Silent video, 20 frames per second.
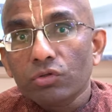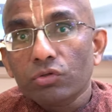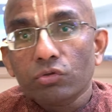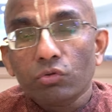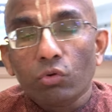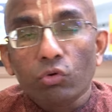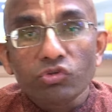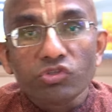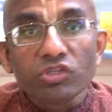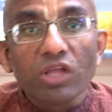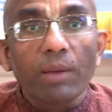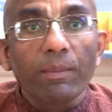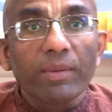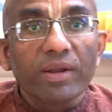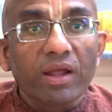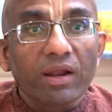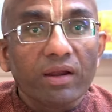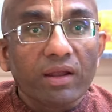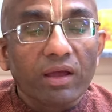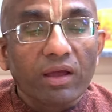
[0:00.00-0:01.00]
योजना
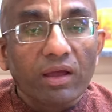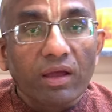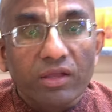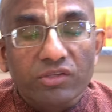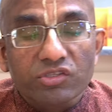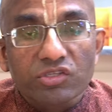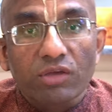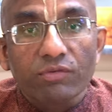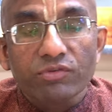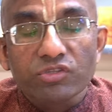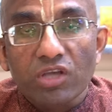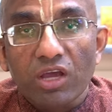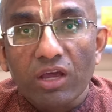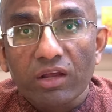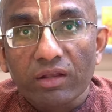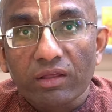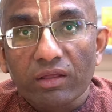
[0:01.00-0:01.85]
बनाना अच्छा विचार